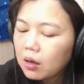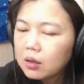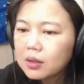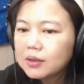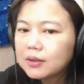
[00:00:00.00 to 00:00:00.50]

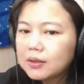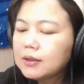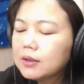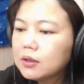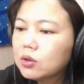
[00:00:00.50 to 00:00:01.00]
呃，
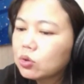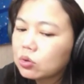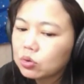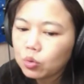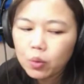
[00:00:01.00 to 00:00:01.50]
其实。
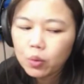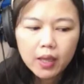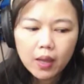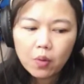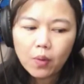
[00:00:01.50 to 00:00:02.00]
昨
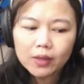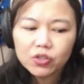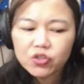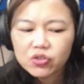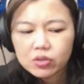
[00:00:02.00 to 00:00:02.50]
天
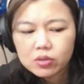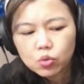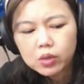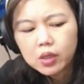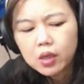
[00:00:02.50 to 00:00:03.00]
晚，
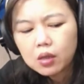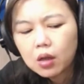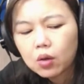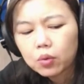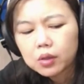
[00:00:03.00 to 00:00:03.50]
昨天
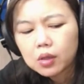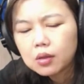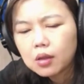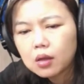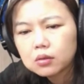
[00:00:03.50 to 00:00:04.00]
哈，我
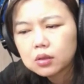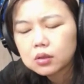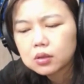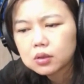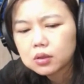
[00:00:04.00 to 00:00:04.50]
听到那
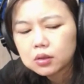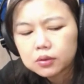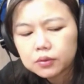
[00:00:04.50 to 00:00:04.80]
个